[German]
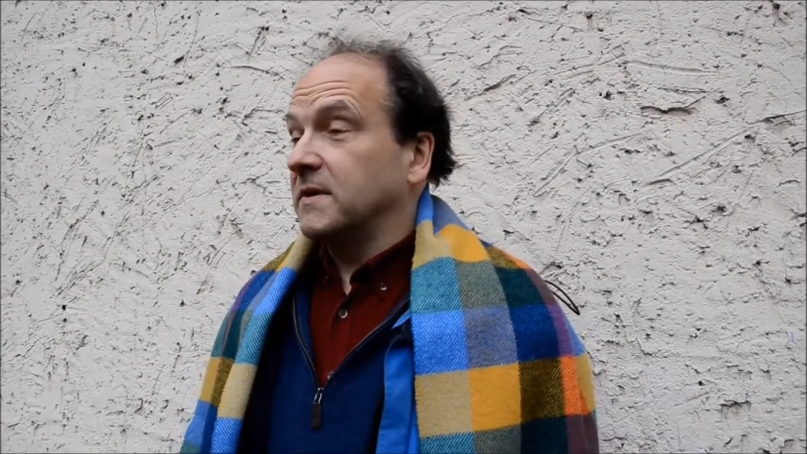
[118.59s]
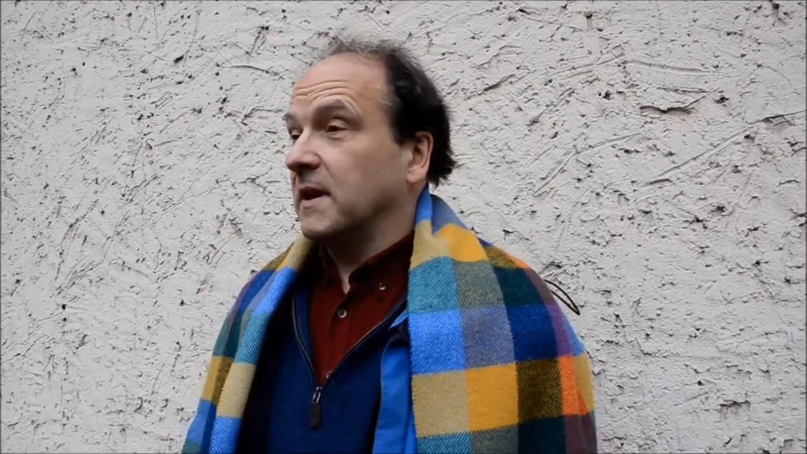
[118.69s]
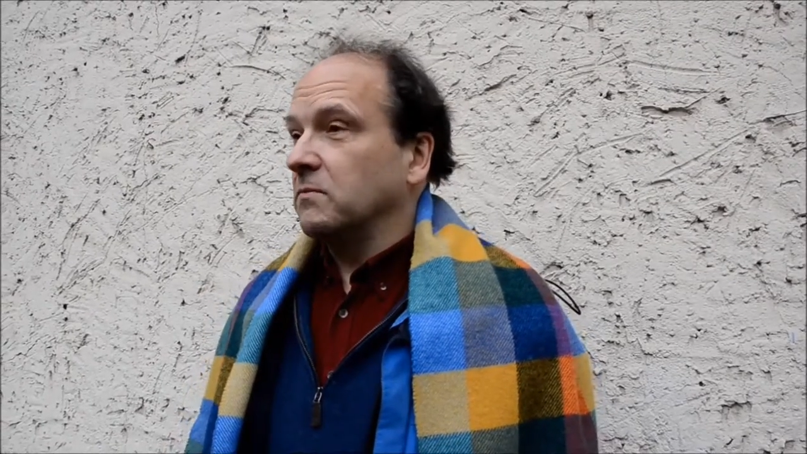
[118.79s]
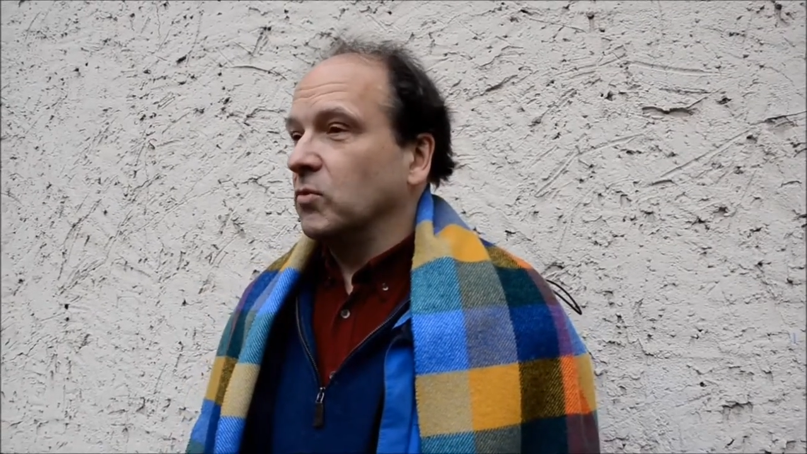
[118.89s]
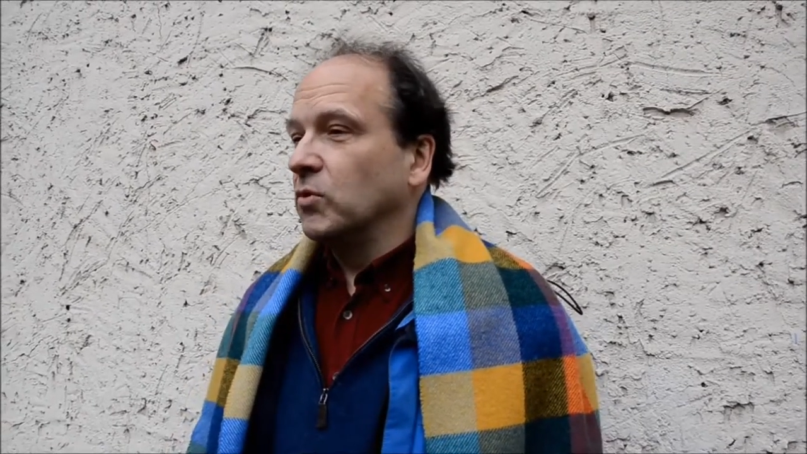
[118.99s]
Sie
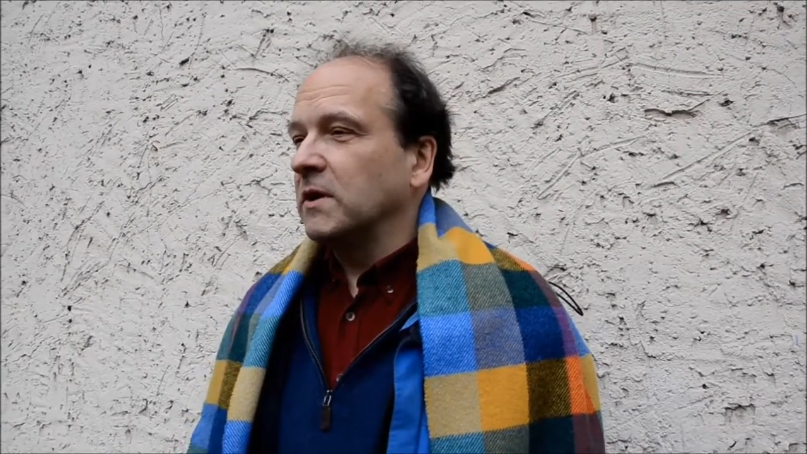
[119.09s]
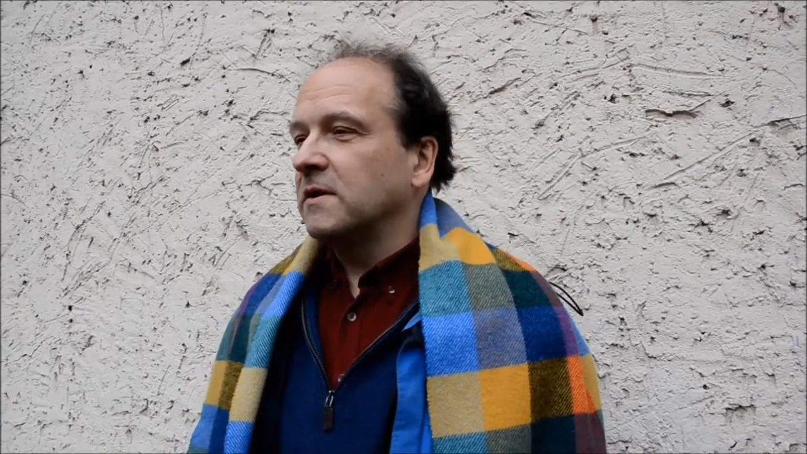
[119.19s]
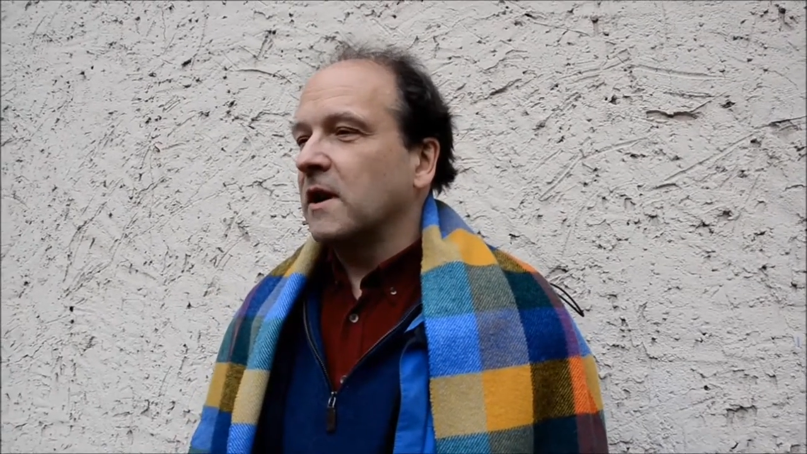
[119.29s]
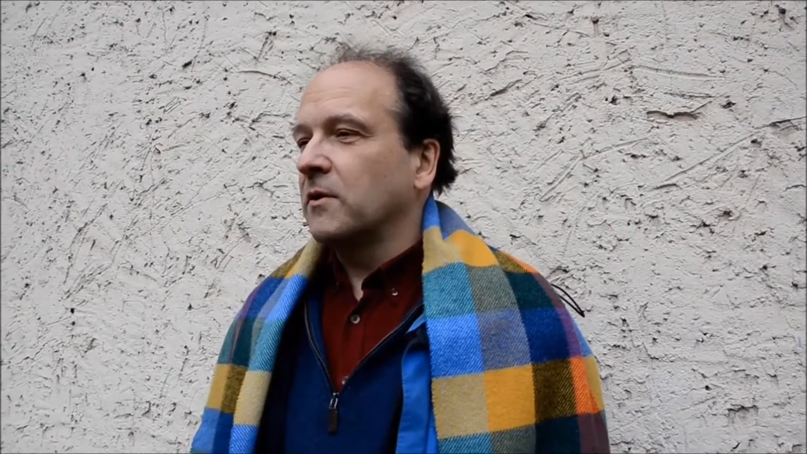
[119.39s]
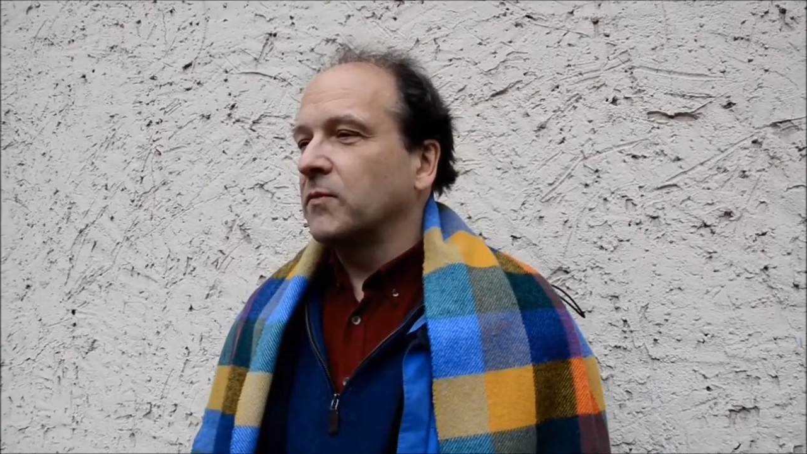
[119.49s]
hat
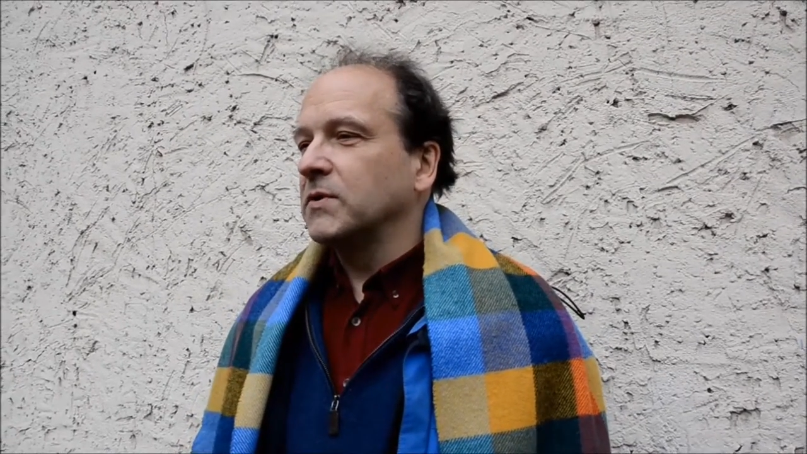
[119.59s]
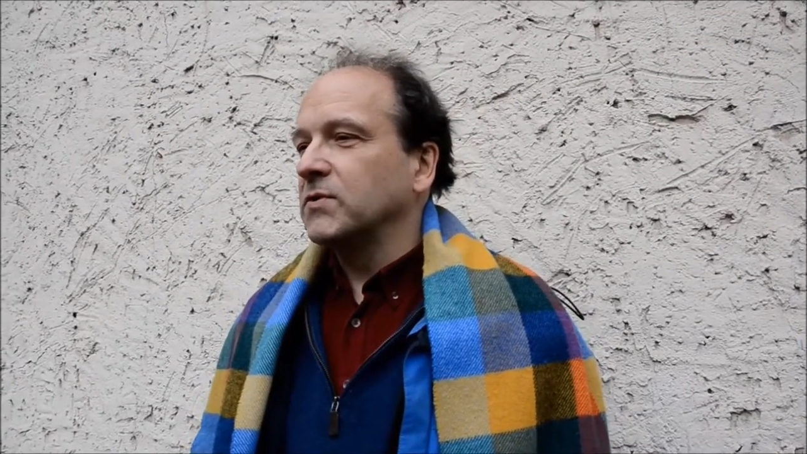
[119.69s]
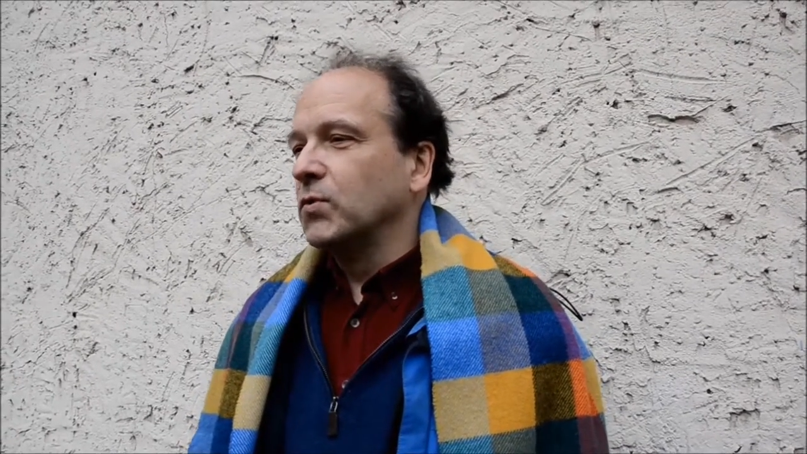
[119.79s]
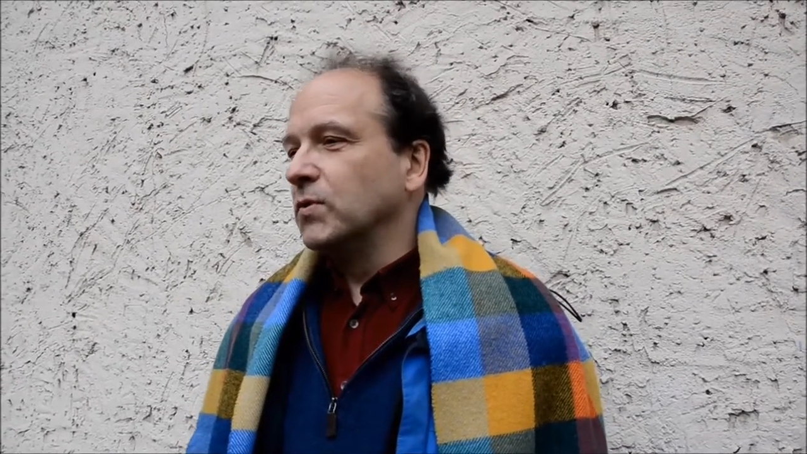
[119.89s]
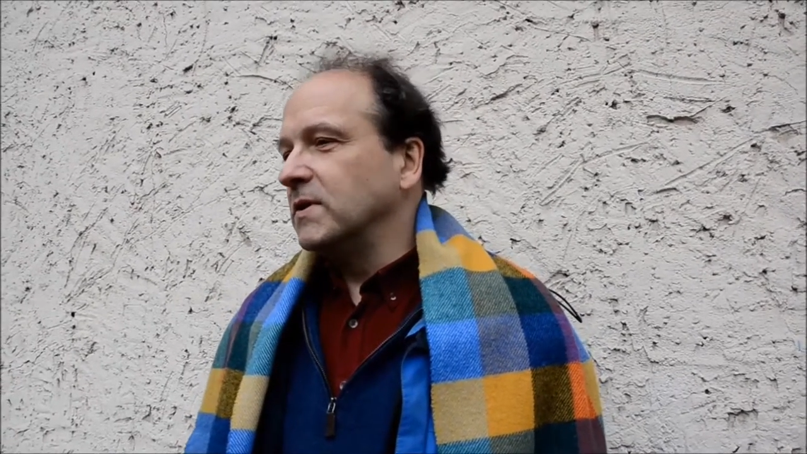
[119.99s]
monatelang
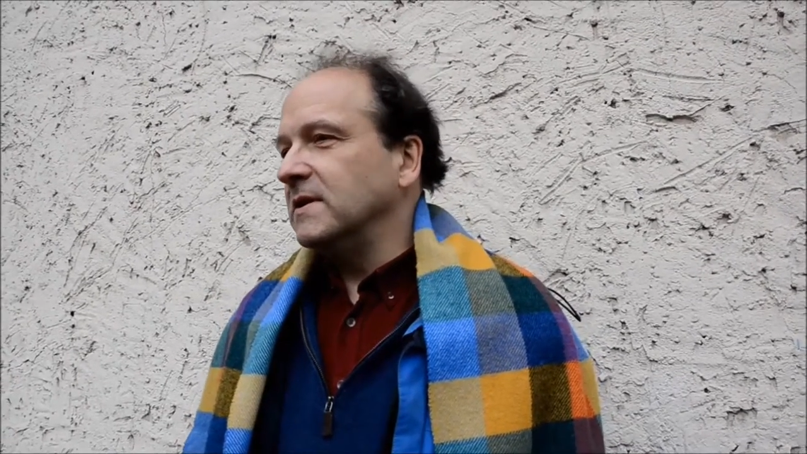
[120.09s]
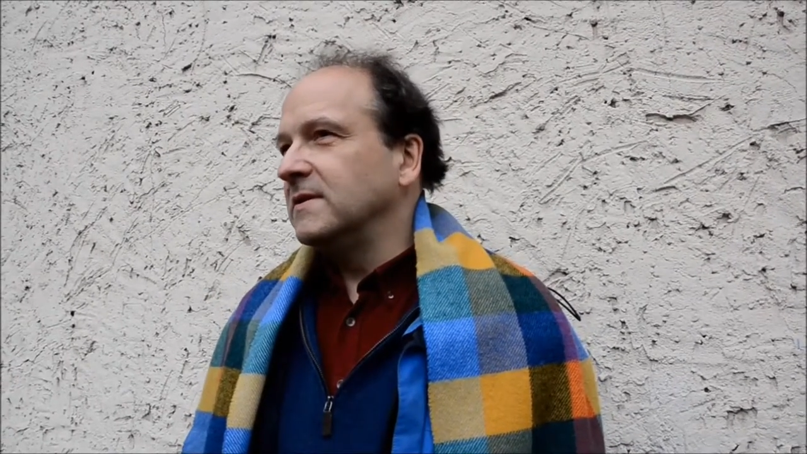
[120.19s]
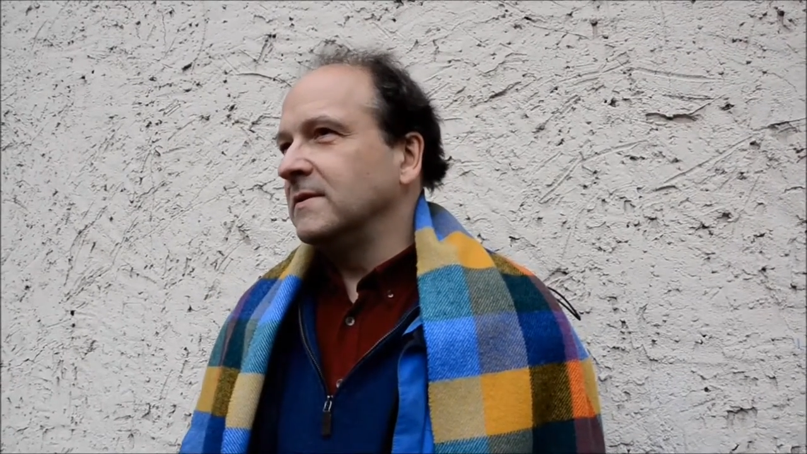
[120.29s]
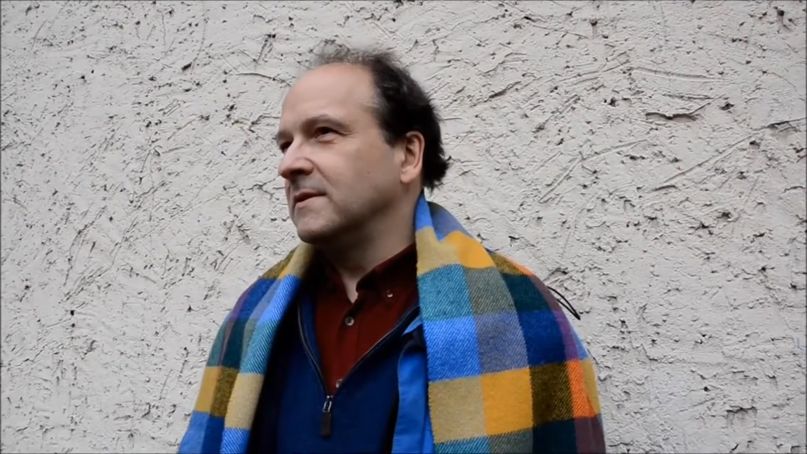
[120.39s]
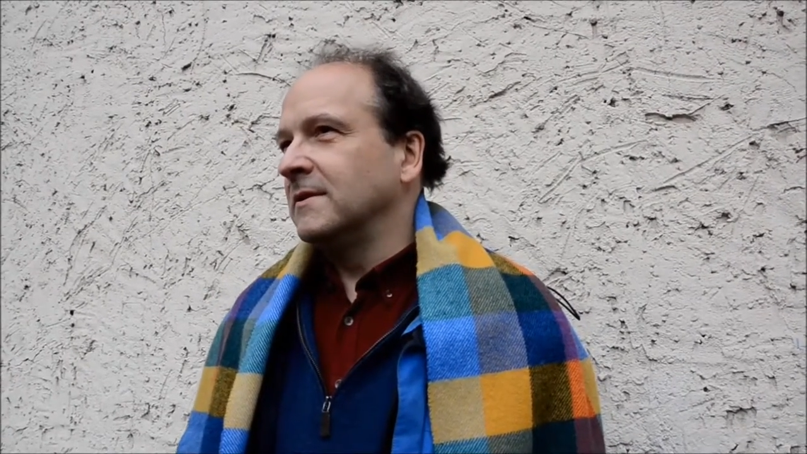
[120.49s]
versucht,
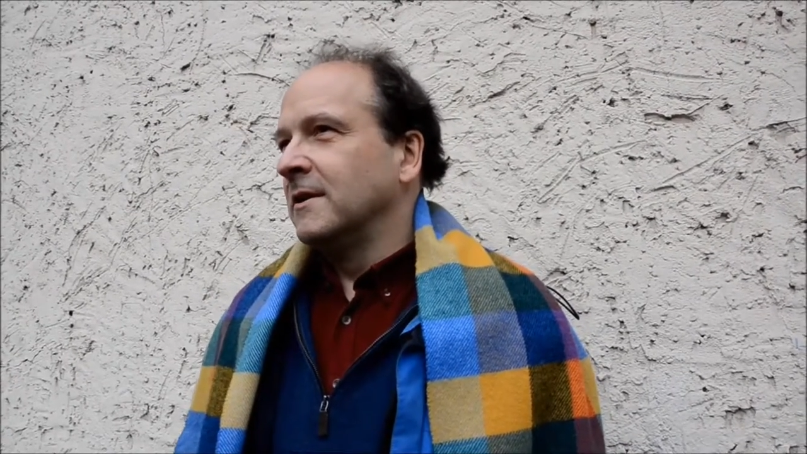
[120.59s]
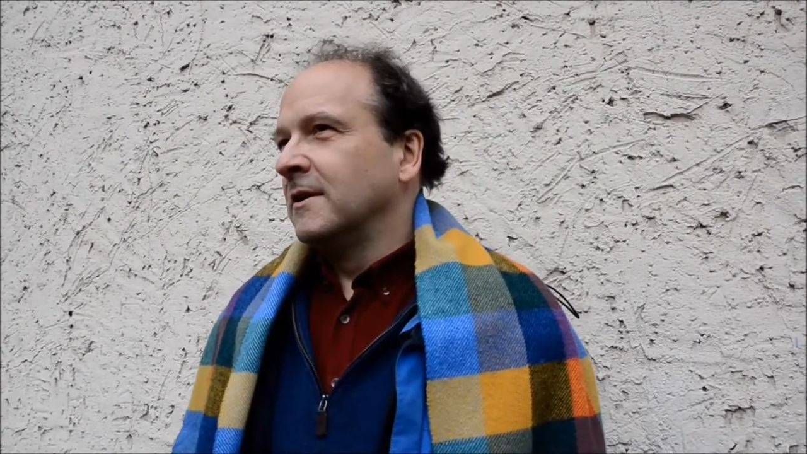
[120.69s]
diesen